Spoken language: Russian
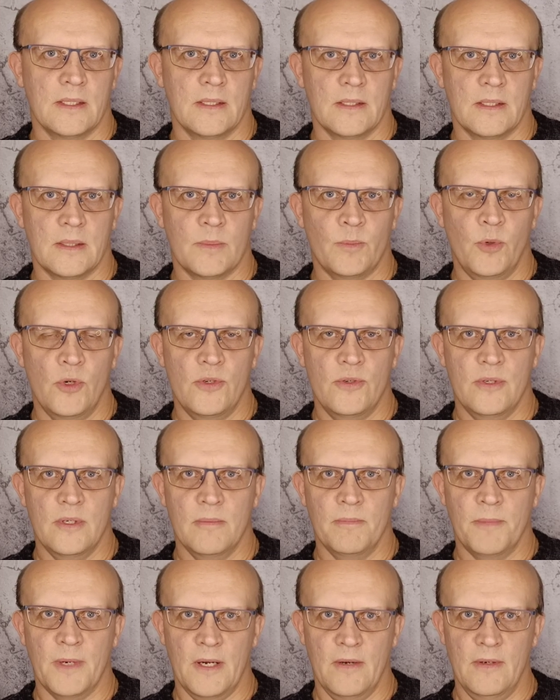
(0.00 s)
с
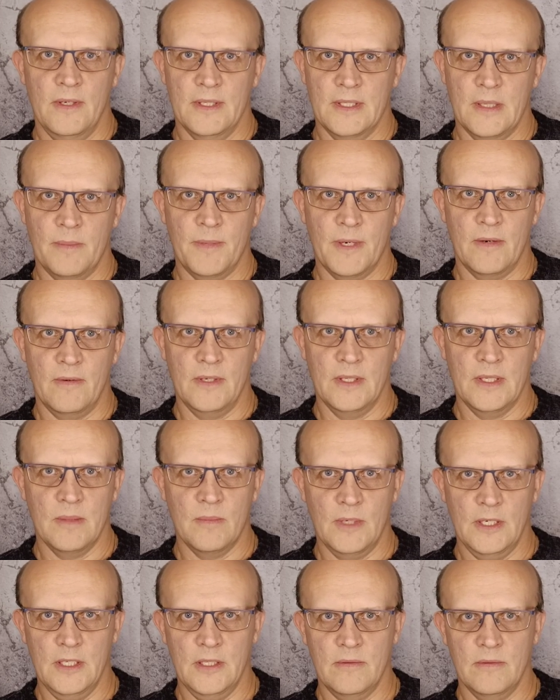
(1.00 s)
использованием правильно направленной
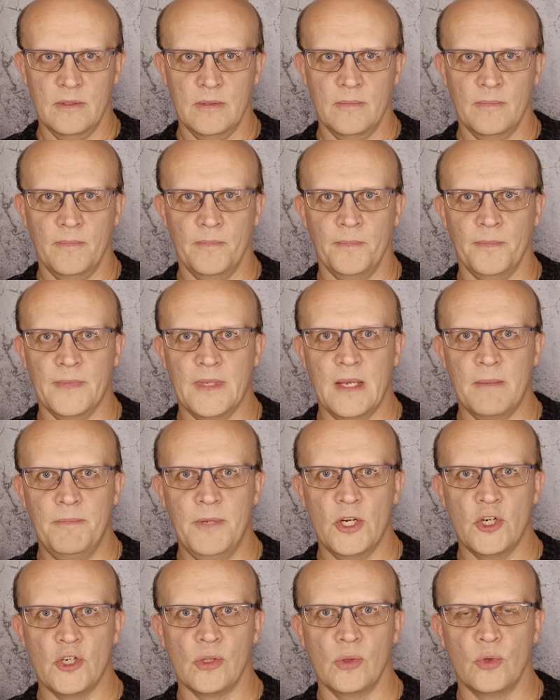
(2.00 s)
молитвы. Я
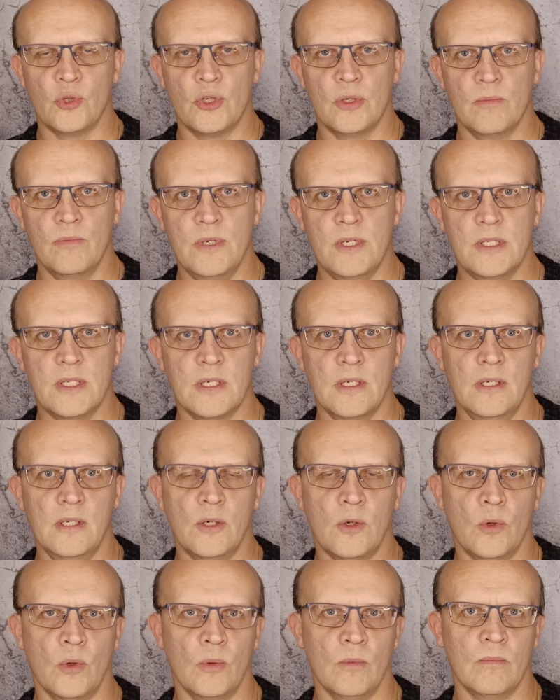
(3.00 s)
пережил очень быстро и
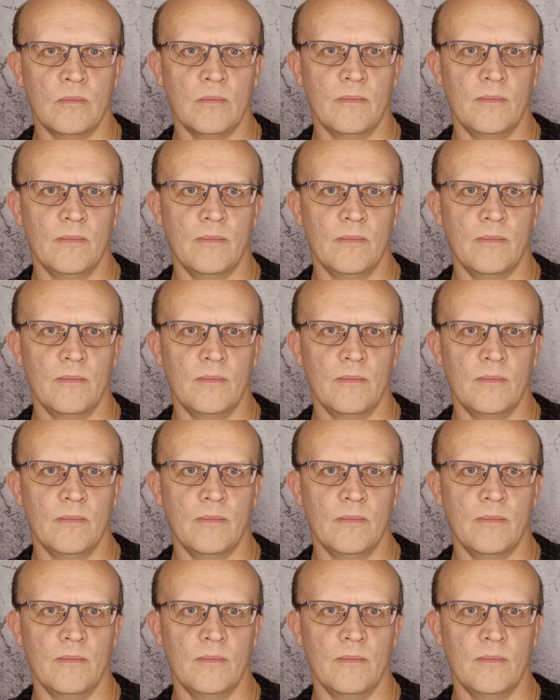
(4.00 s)
легко.